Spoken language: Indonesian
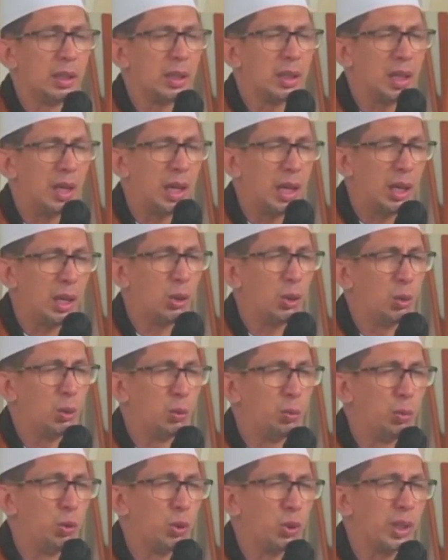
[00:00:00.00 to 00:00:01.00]

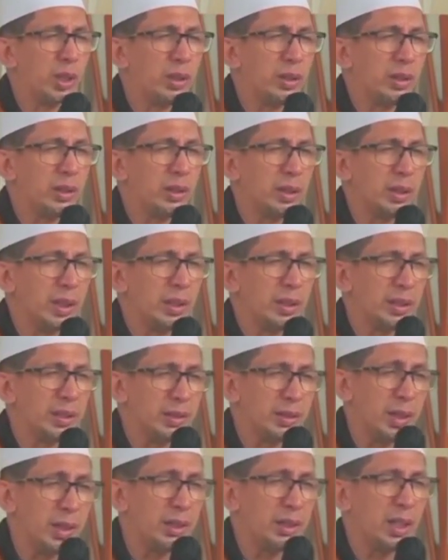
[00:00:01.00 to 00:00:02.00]
kalau muridnya
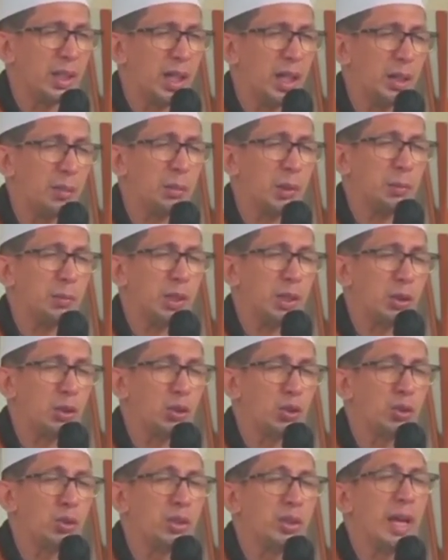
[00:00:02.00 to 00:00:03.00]
saja Habib
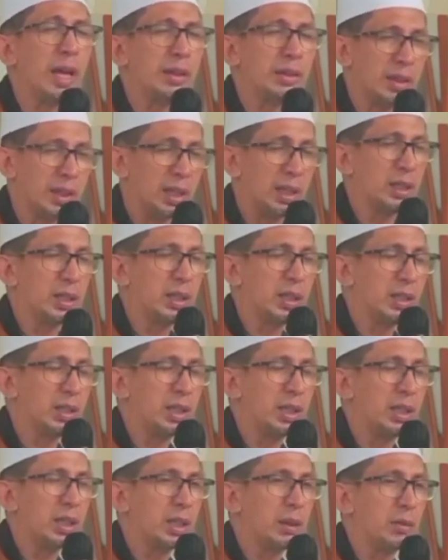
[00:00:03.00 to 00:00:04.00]
Idrus datang
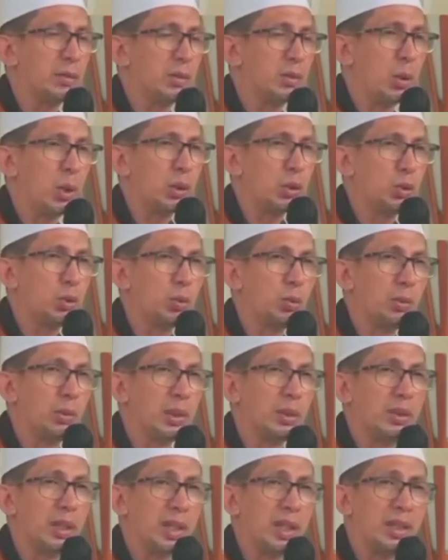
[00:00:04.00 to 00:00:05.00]
ketika waktu
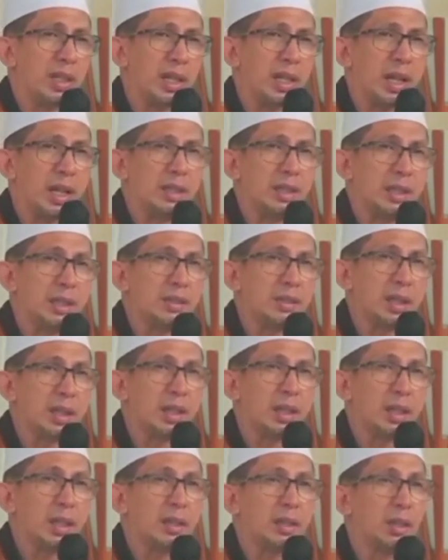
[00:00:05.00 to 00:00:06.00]
mendekati
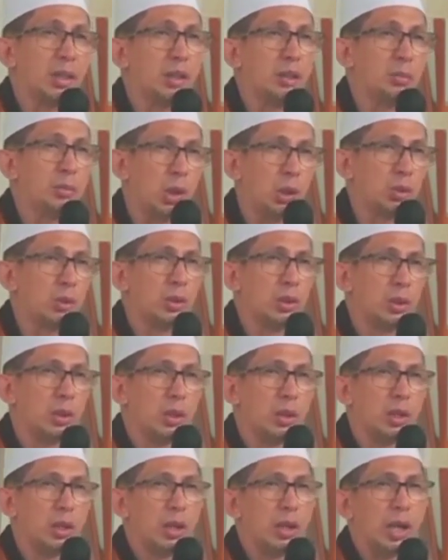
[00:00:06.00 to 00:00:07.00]
sakaratul maut
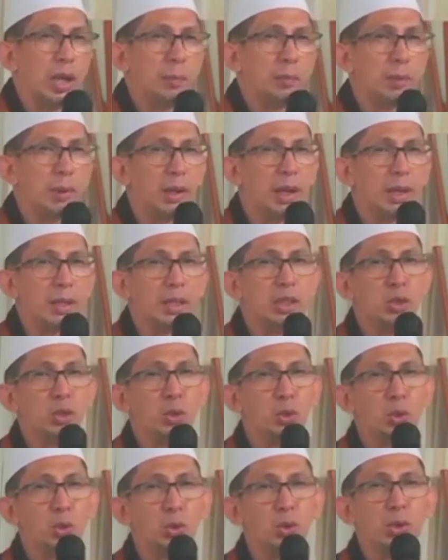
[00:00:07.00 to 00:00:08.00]
apalagi
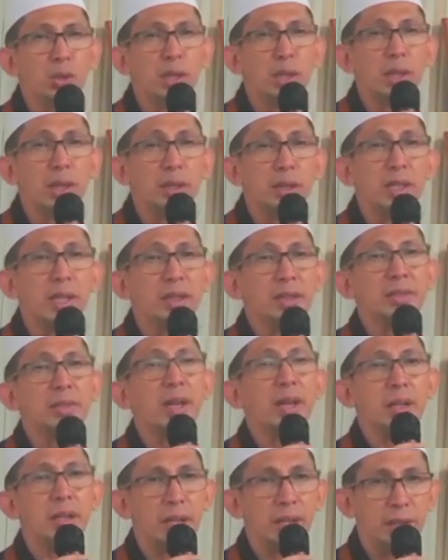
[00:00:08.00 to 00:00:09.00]
cucunya yang dia
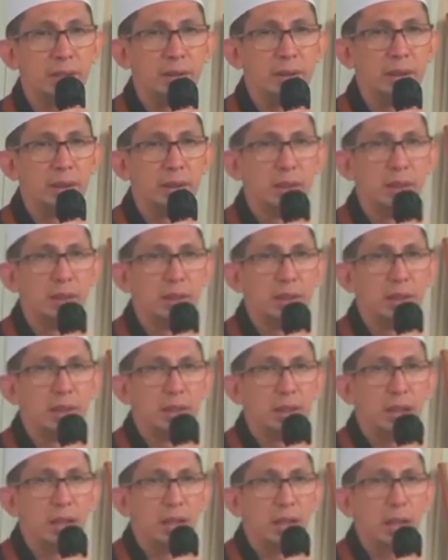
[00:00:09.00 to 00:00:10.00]
sayang
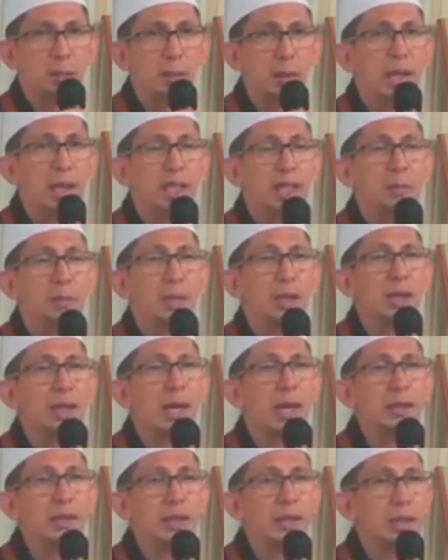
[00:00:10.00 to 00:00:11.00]
apalagi
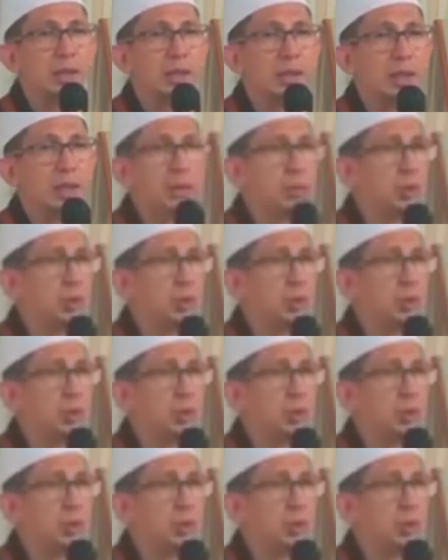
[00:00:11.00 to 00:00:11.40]
penggantinya